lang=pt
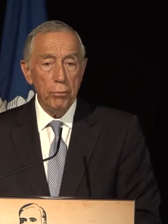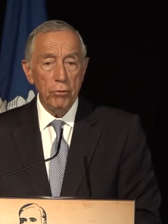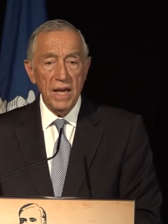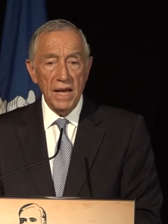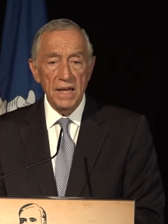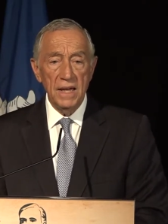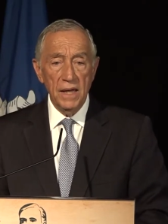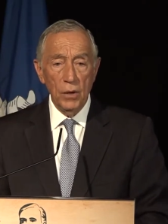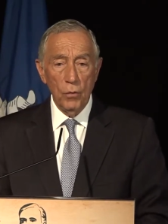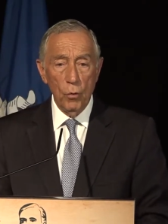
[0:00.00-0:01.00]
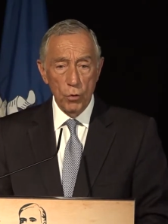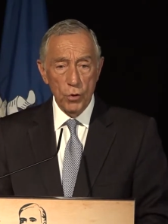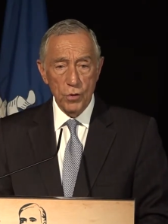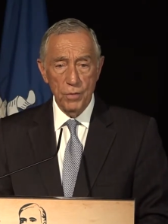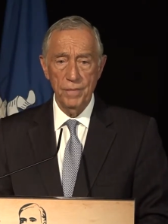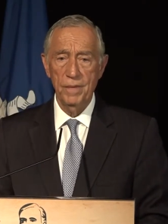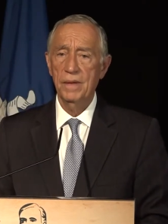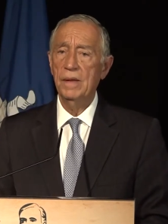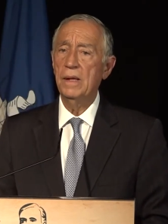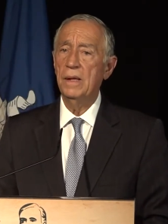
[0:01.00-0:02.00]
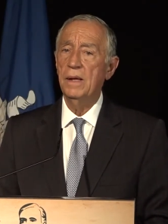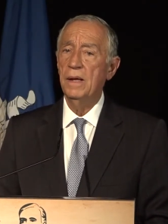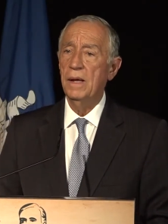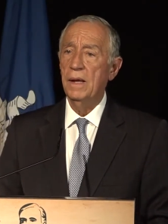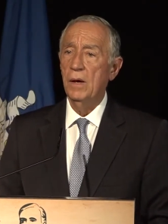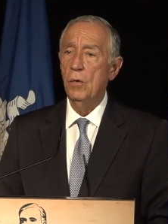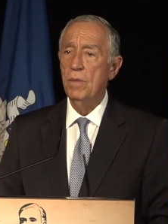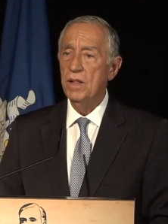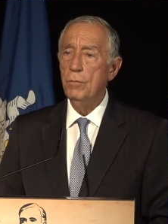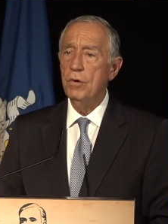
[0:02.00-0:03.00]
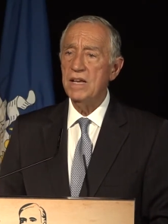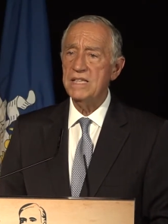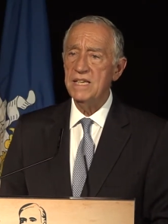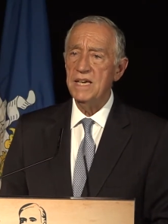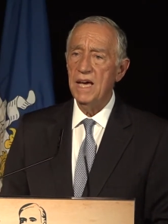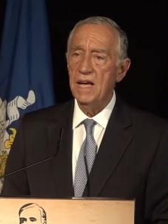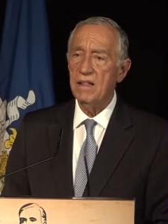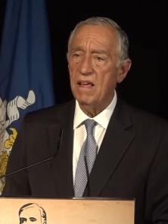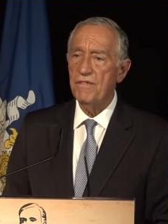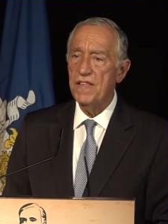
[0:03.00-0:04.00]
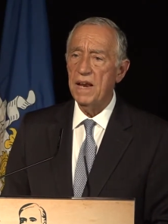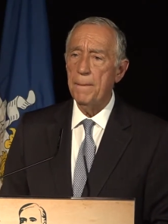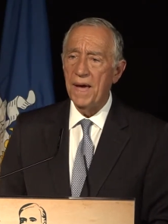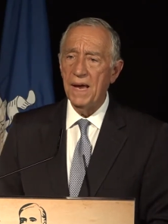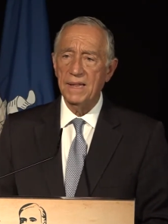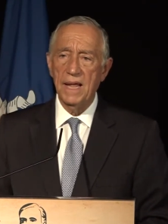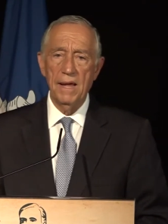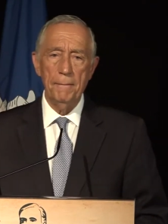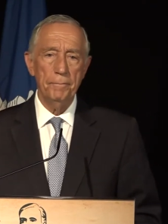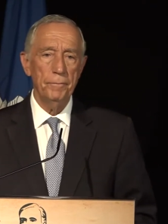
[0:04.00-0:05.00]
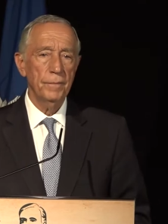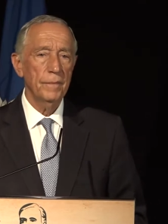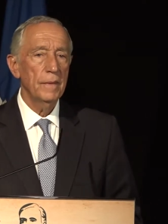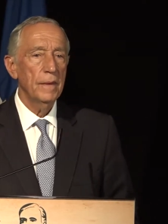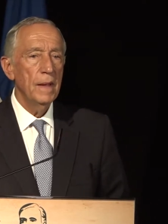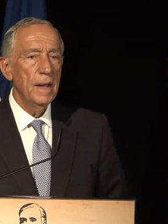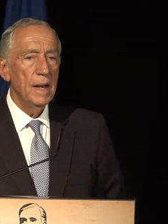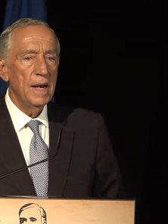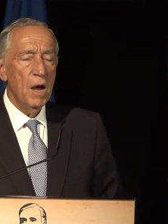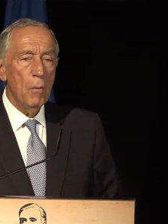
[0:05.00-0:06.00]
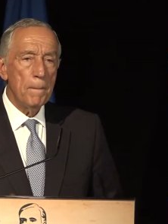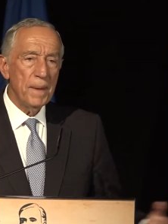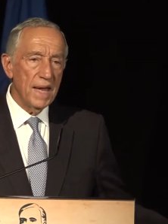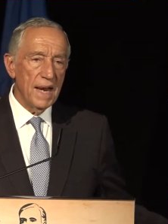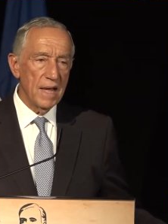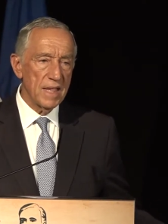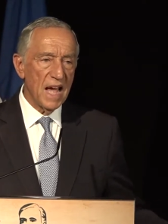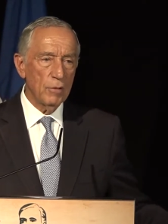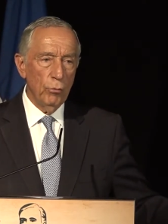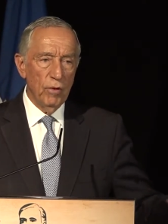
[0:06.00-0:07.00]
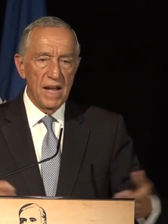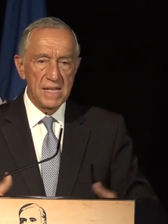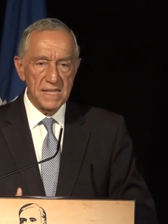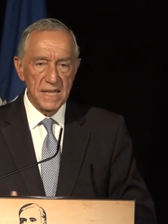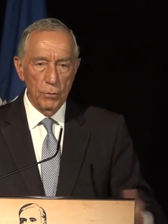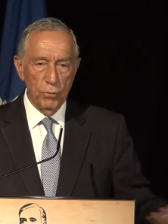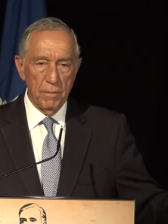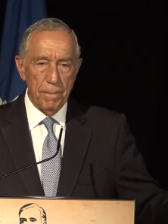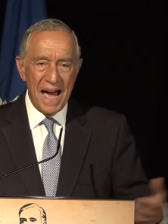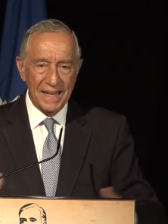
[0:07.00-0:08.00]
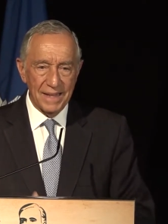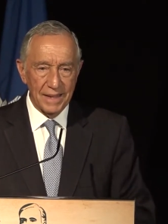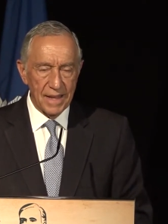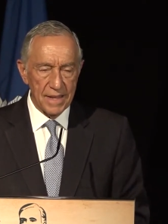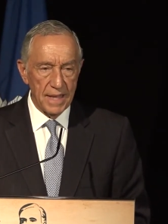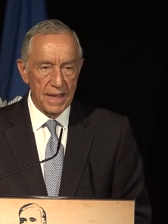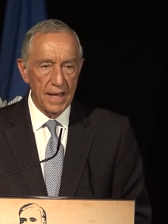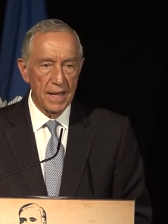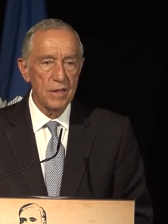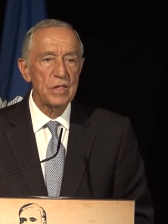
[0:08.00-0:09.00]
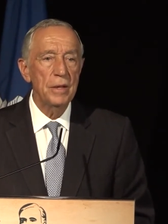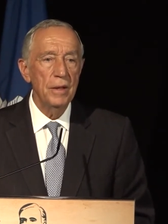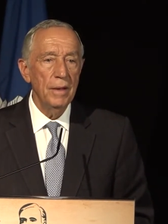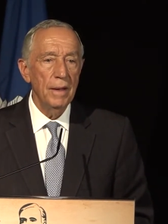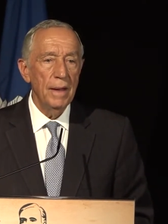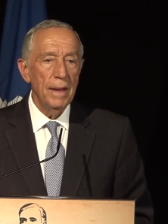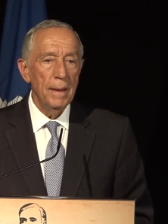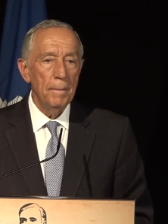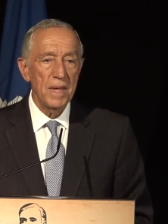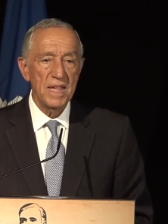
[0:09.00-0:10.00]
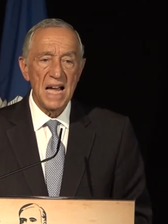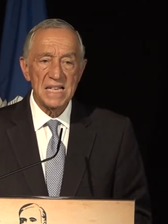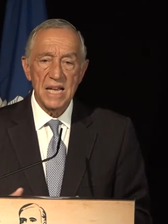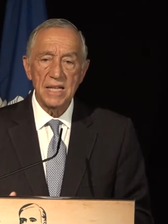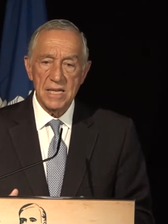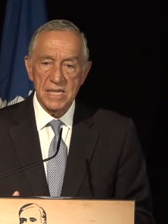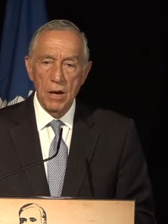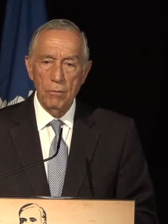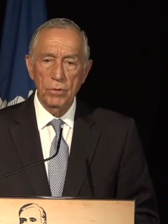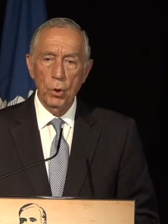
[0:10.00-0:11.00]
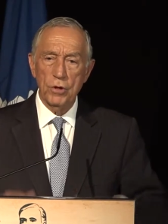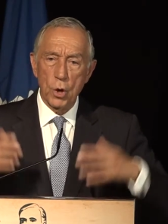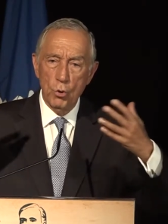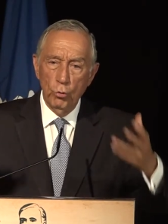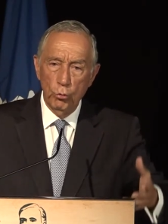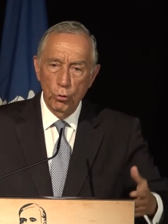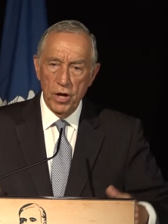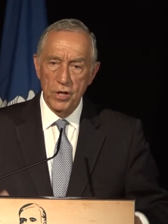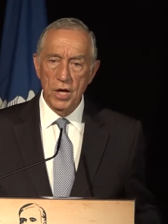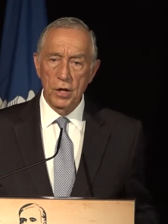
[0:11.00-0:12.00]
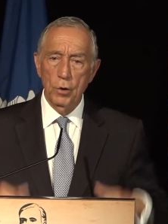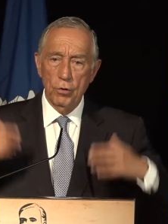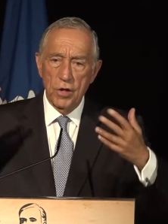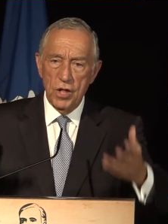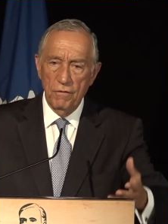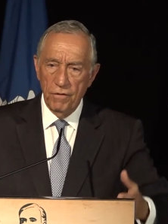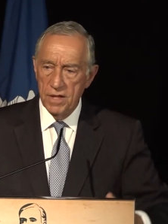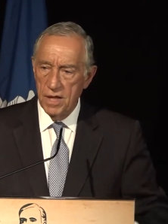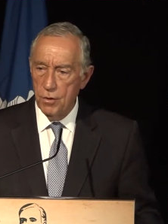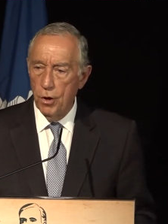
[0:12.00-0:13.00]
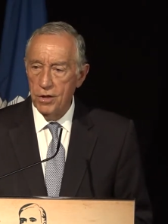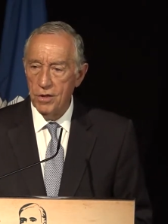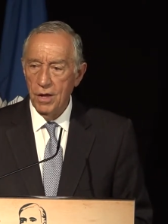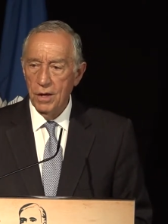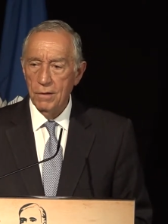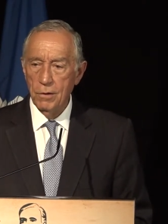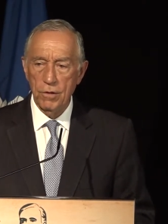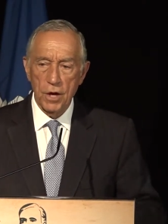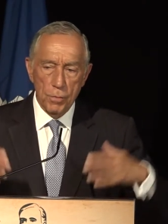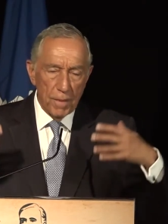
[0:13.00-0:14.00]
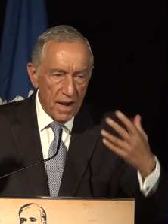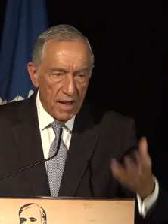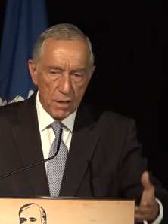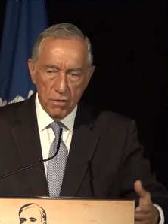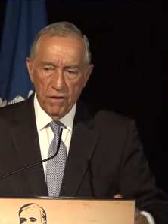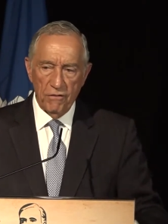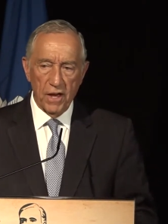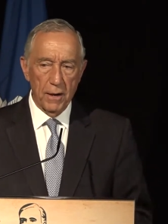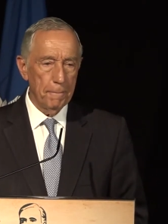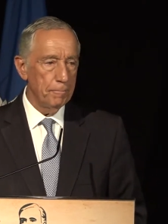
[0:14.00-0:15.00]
porque é que hoje uma democracia deve ser aberta não apenas à tolerância no debate das ideias, mas na aceitação de outras culturas, de outras civilizações, de outras maneiras de viver.